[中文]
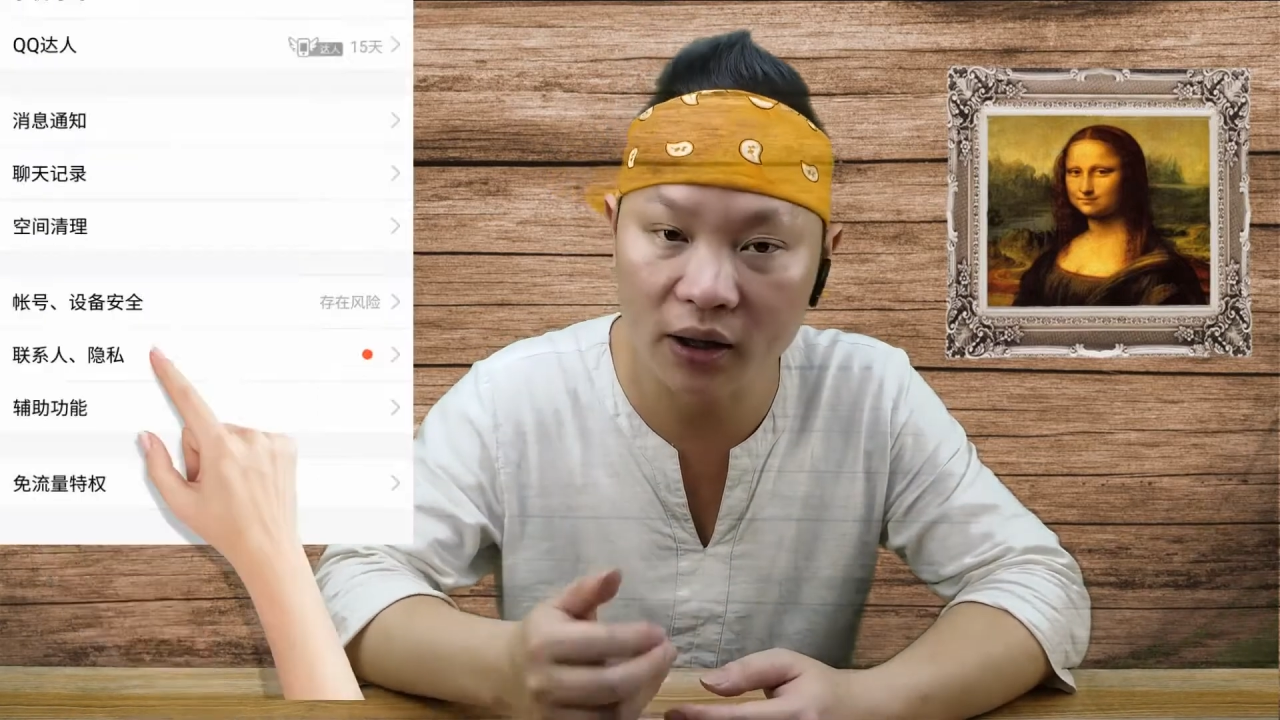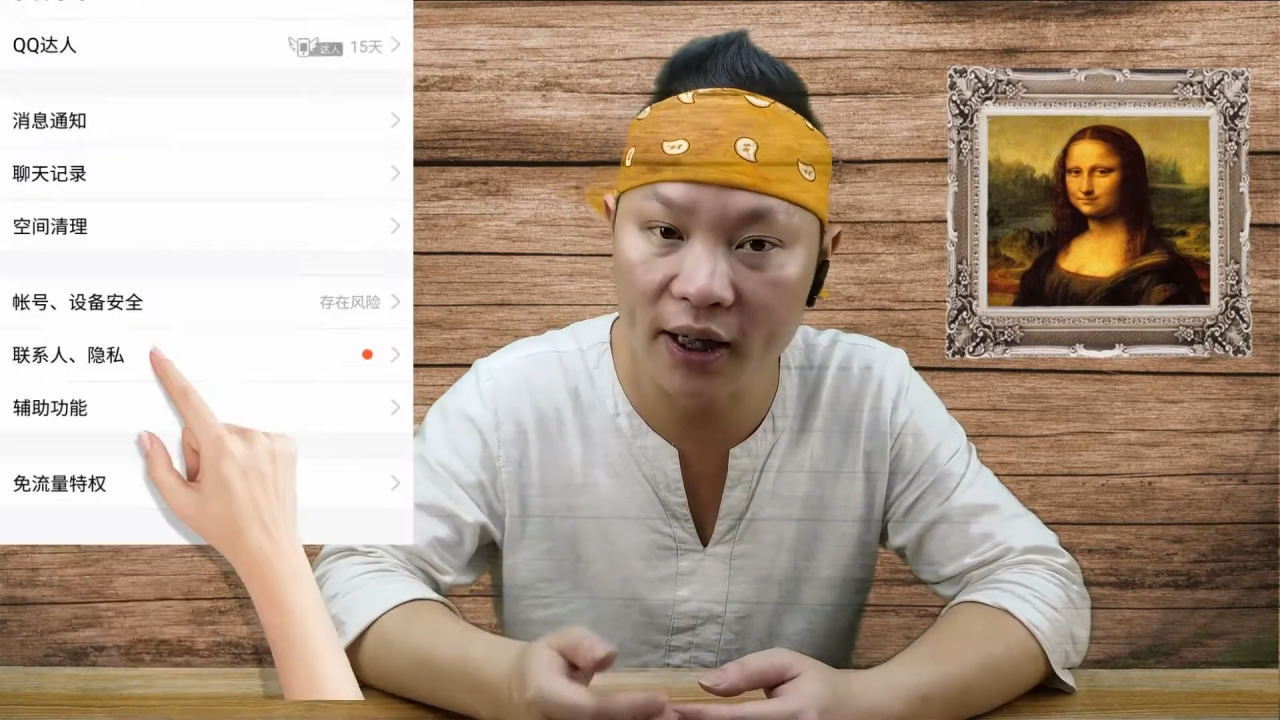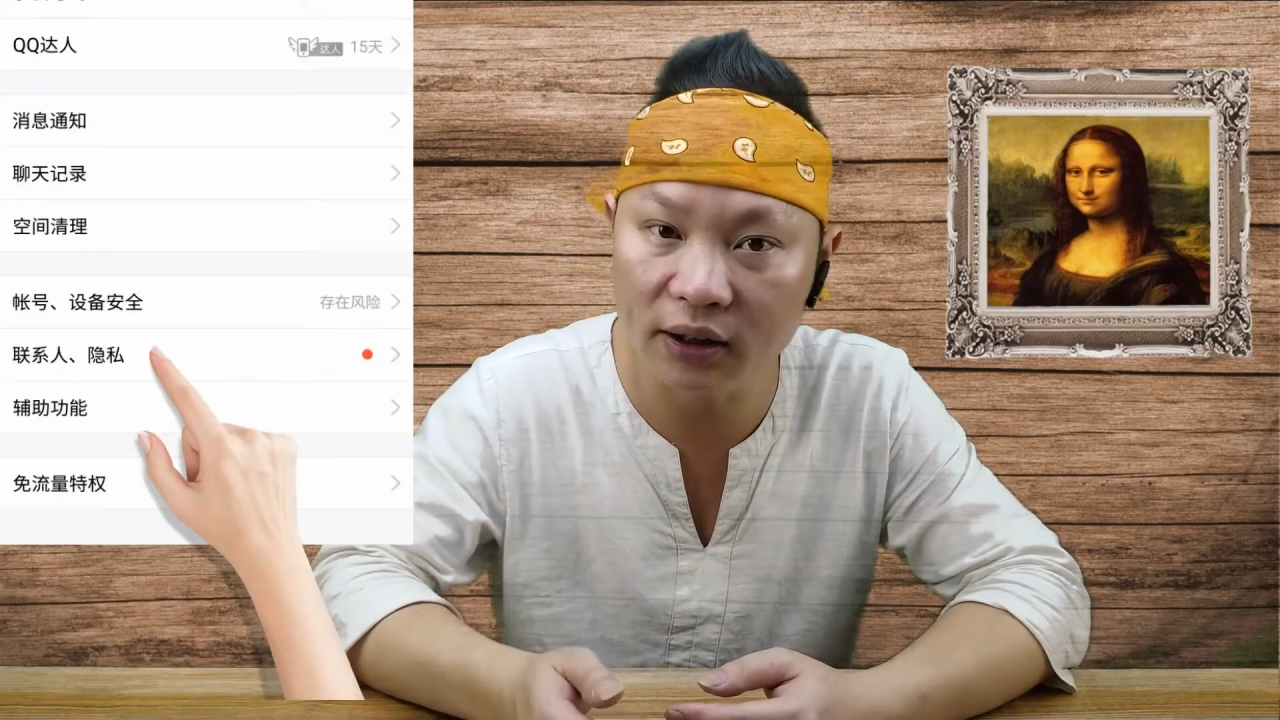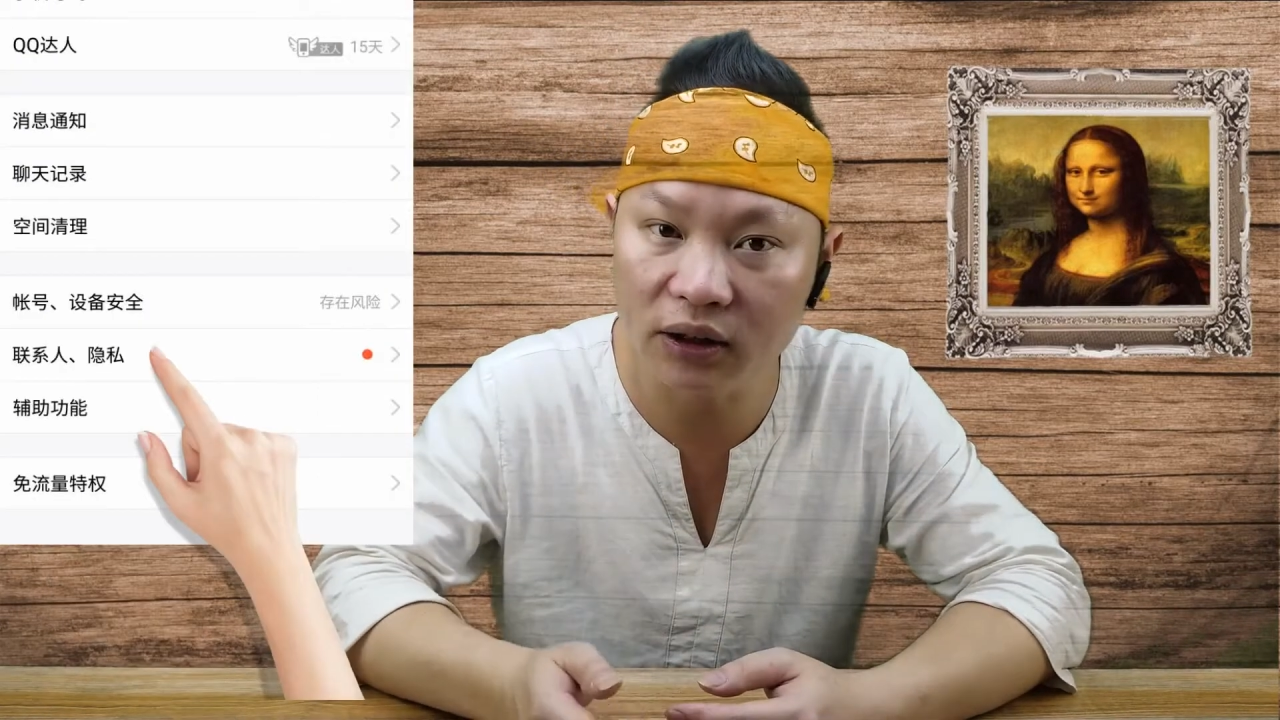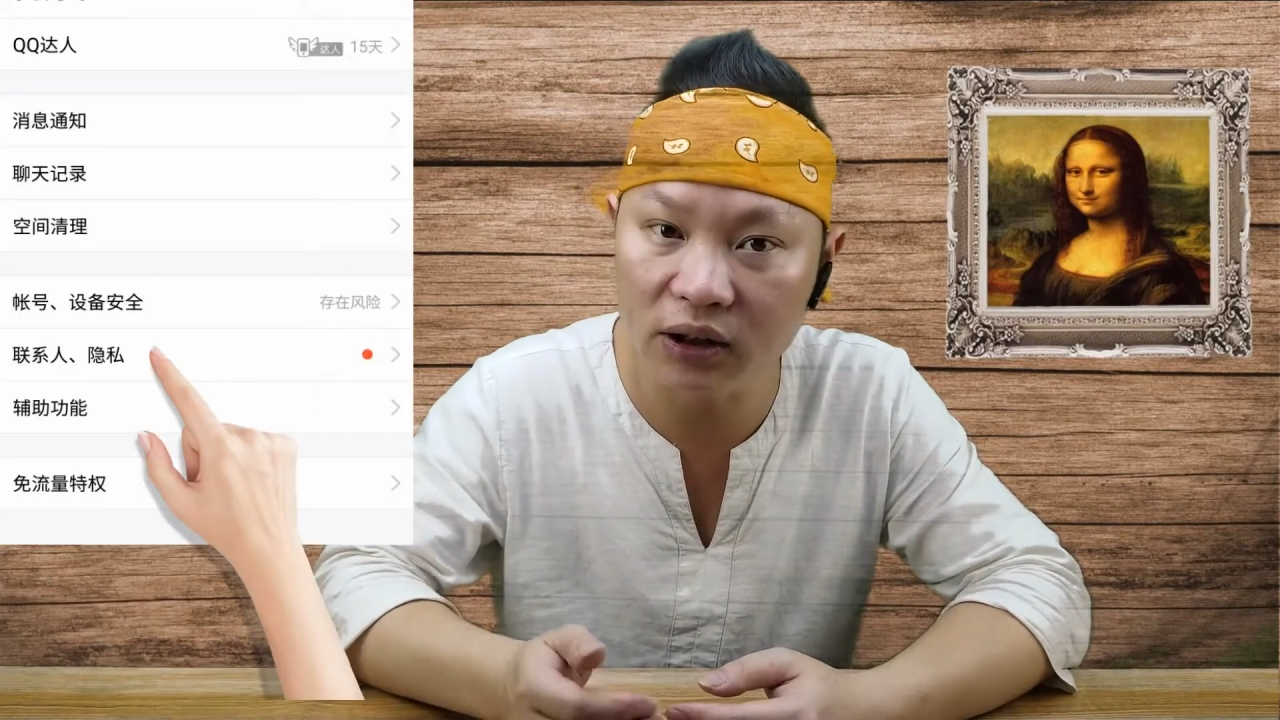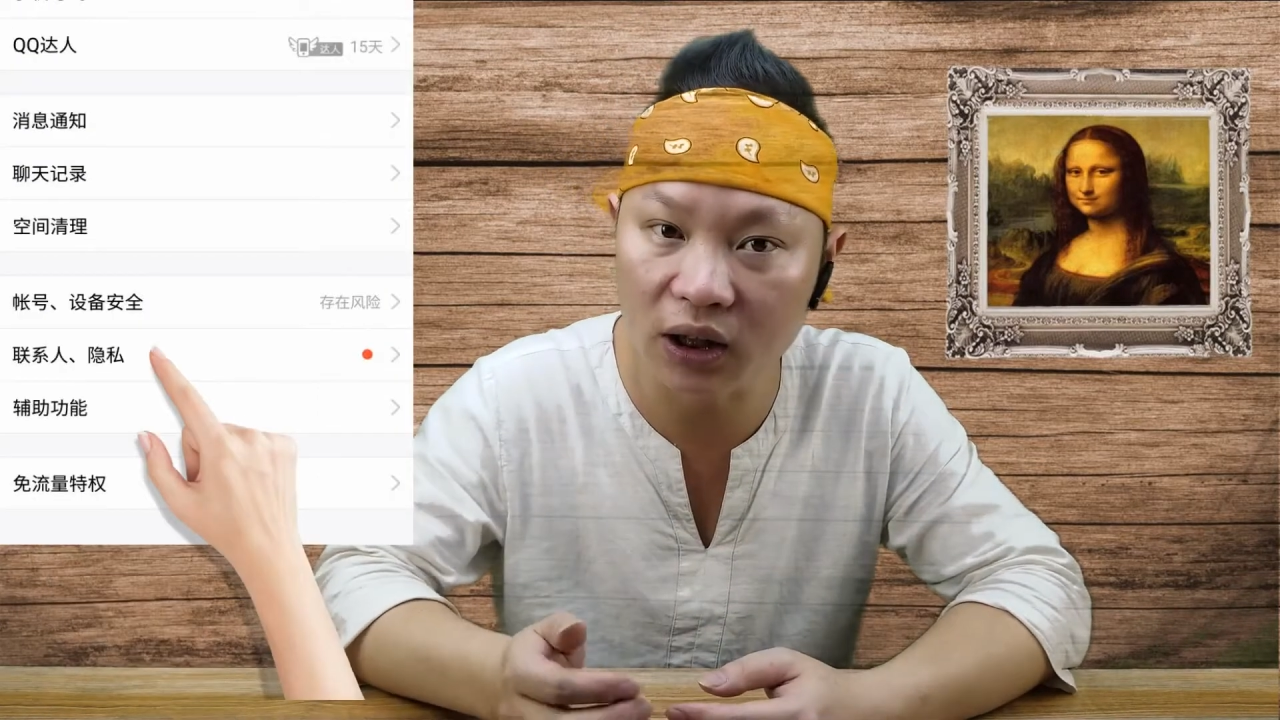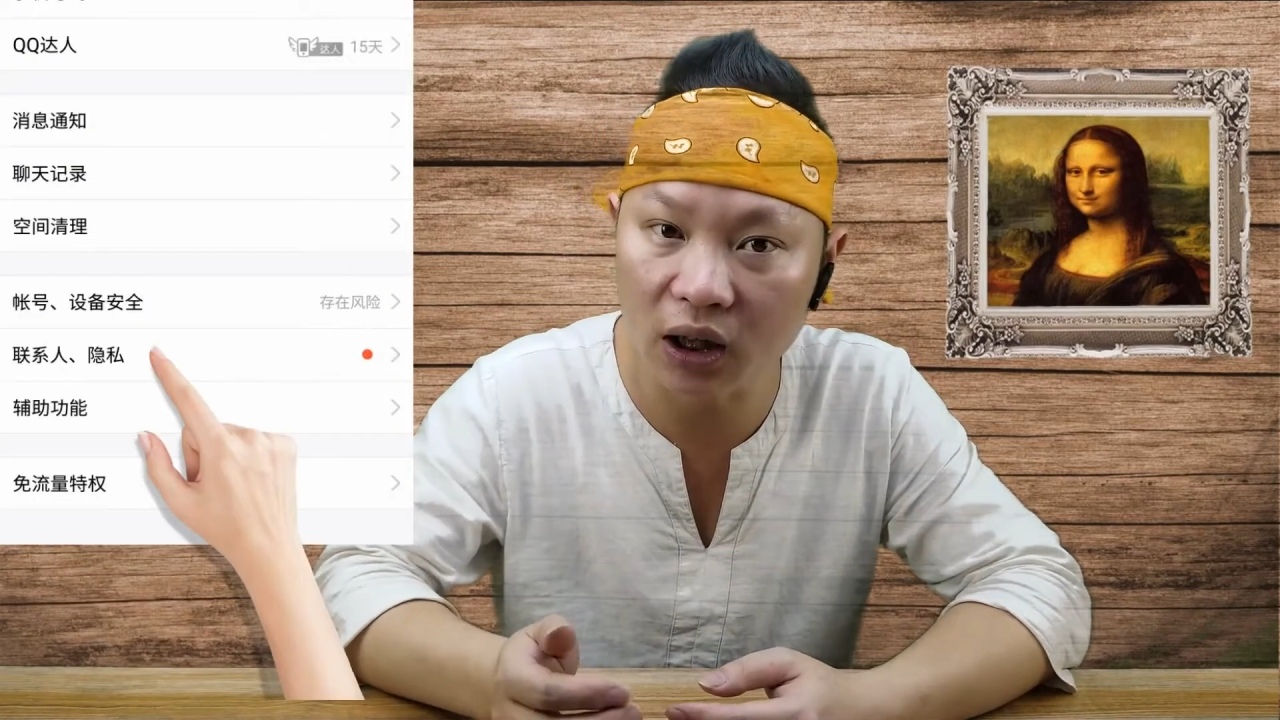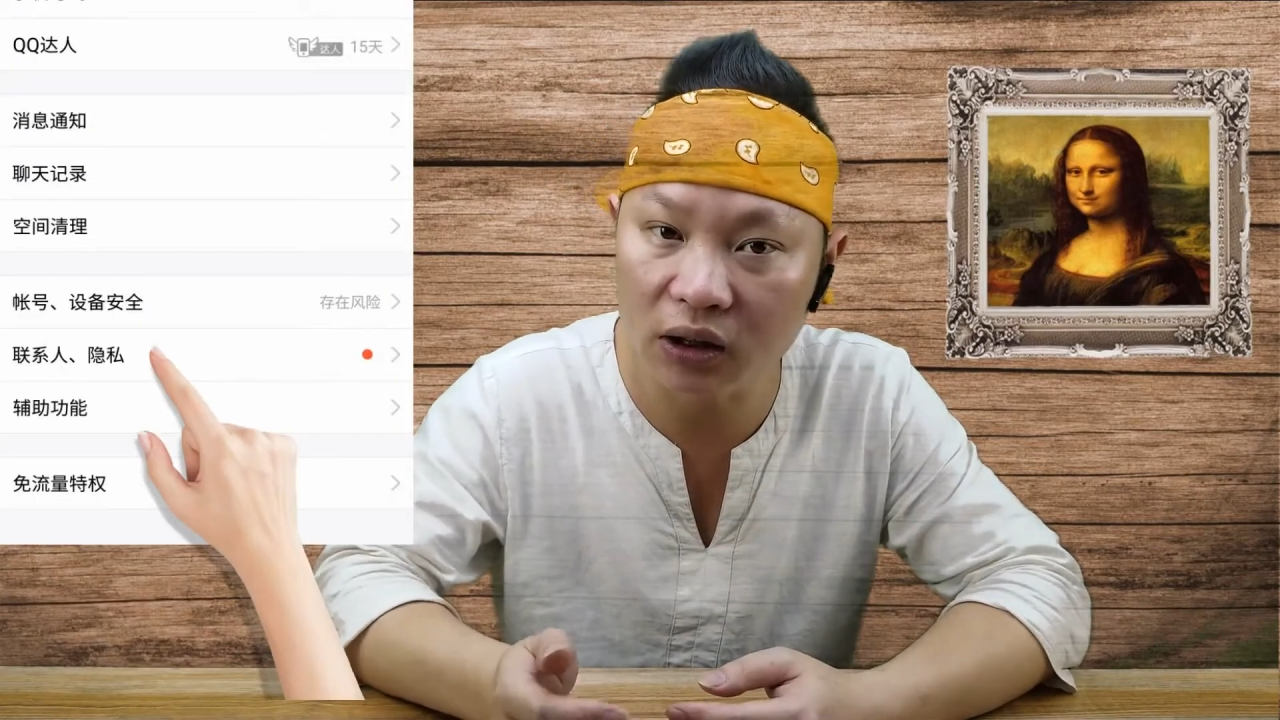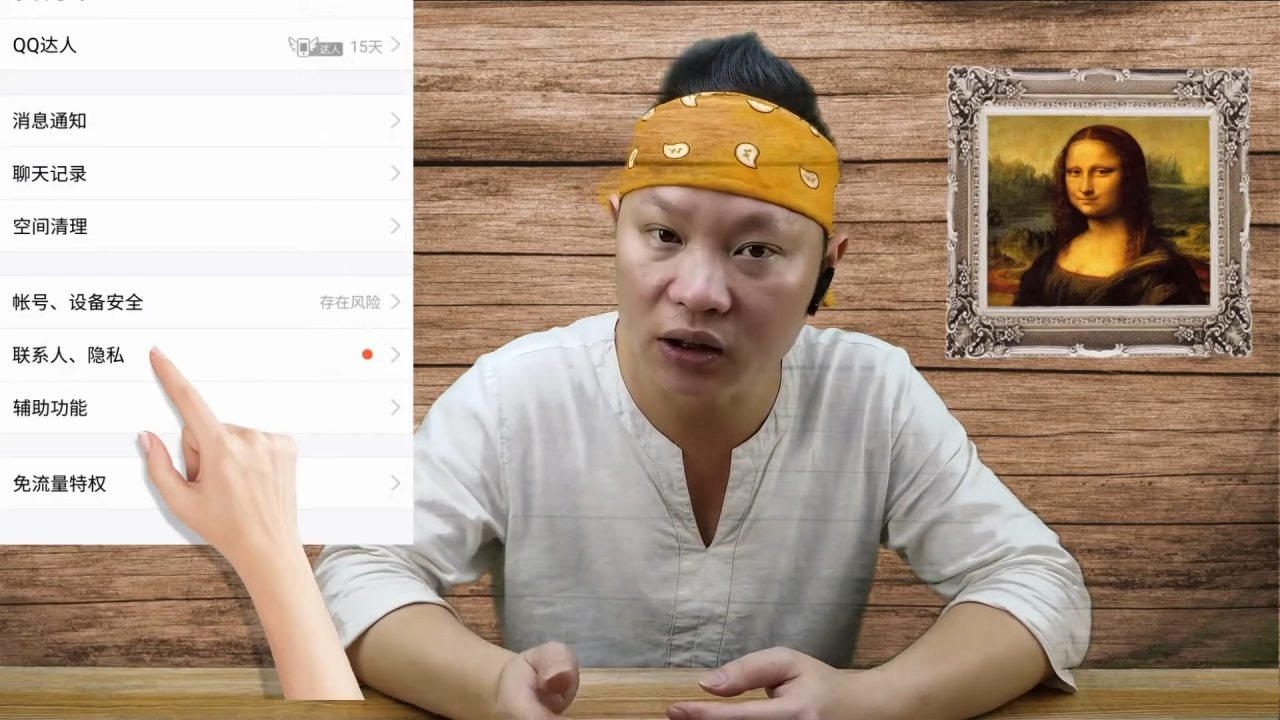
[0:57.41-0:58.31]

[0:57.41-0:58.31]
联系人